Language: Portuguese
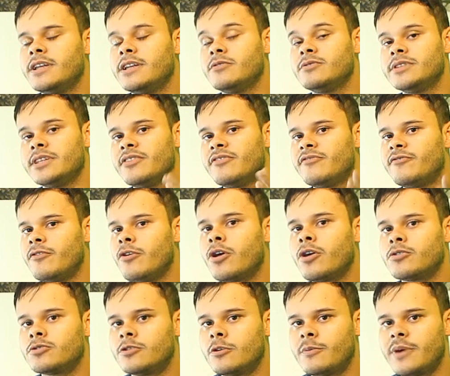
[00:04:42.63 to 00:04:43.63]
que não tem o
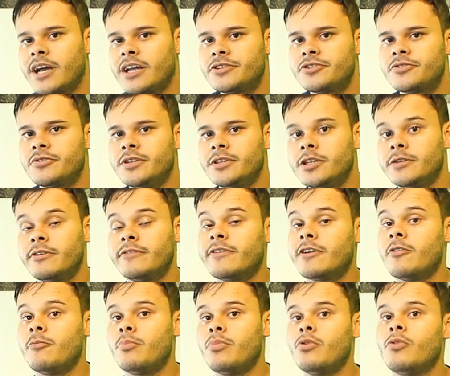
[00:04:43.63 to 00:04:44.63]
foco automático, então vai
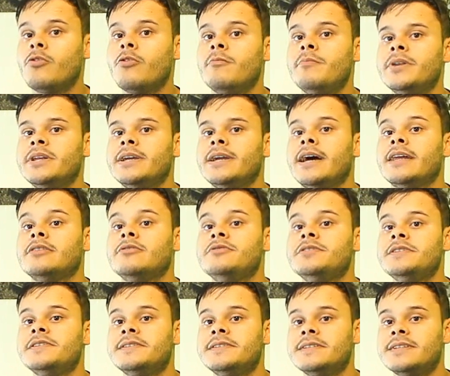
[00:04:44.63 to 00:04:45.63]
ficar um pouco complicado
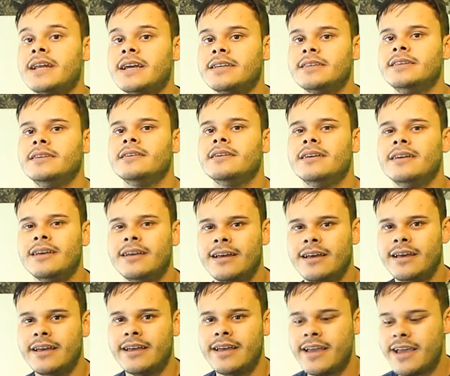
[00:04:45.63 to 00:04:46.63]
eu te ensinar aqui
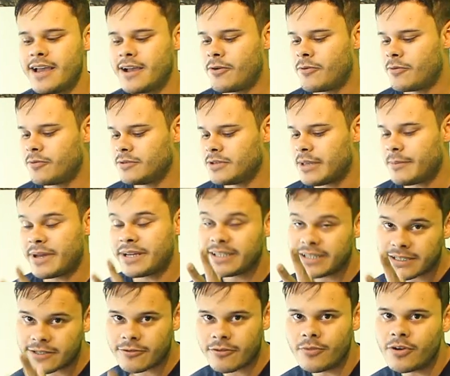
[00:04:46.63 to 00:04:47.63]
é, da
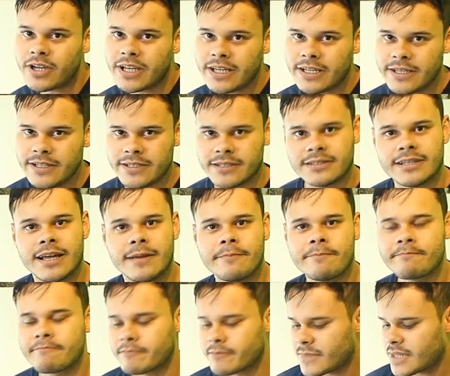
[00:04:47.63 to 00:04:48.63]
maneira como eu queria,
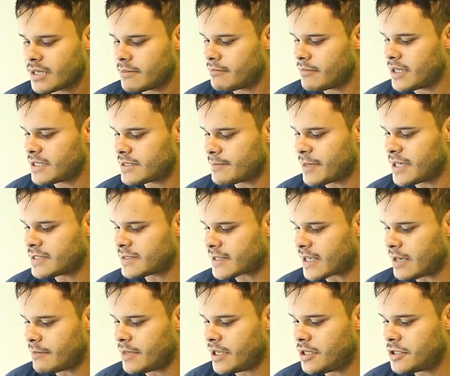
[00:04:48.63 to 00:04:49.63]
tá? Mas
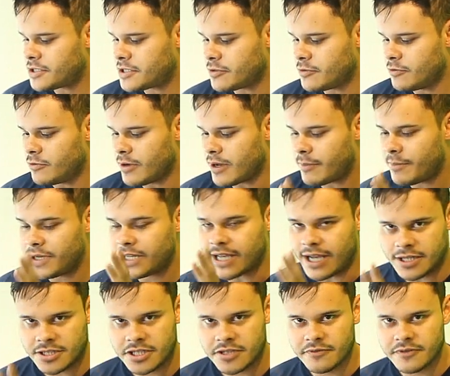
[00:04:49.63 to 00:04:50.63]
basicamente o
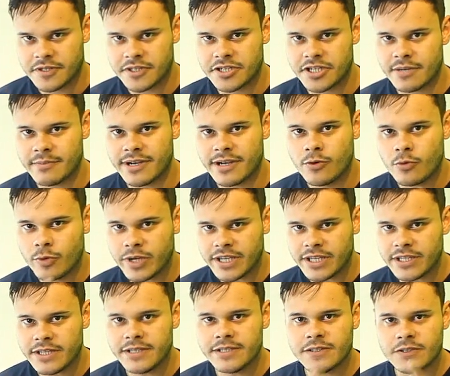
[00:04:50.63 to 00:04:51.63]
aplicativo se chama
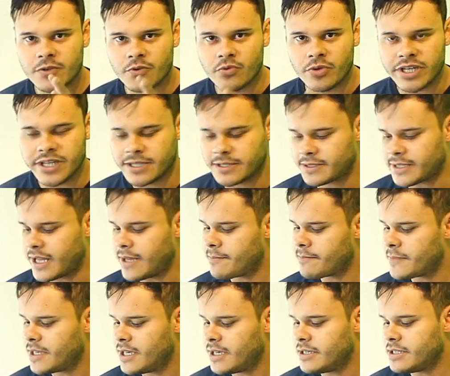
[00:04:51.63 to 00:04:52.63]
Green Screen,
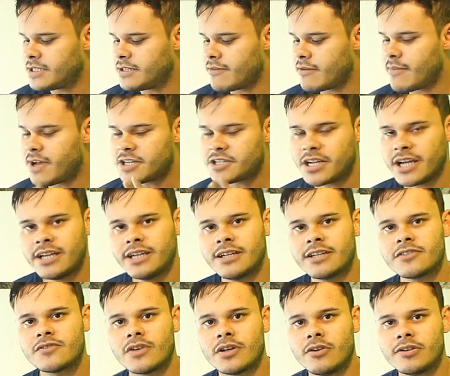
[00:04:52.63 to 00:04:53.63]
tá? Você vai baixar
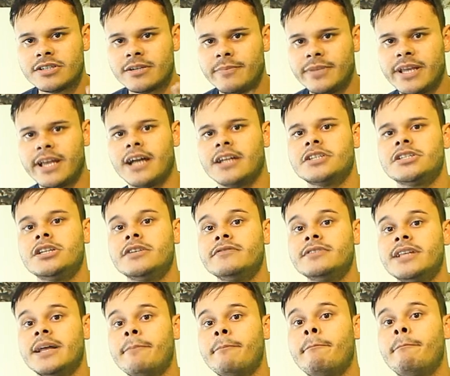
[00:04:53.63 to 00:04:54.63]
ele na sua loja de
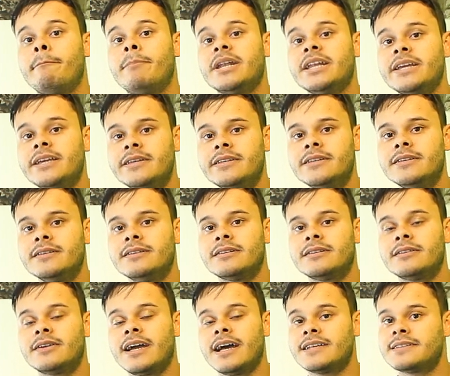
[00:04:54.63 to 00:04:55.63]
aplicativos, na Play,
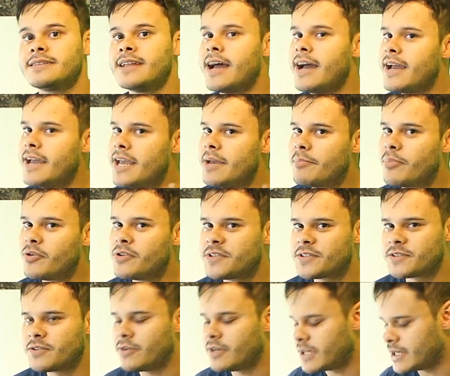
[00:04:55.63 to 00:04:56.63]
no caso da Apple
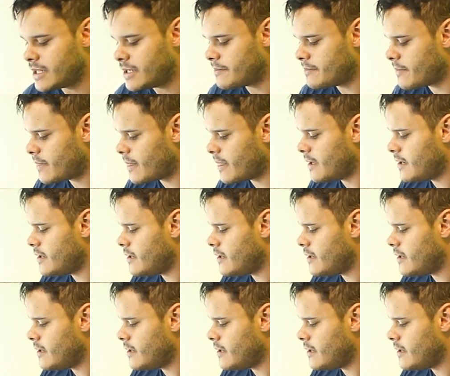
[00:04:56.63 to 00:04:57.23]
Store, né?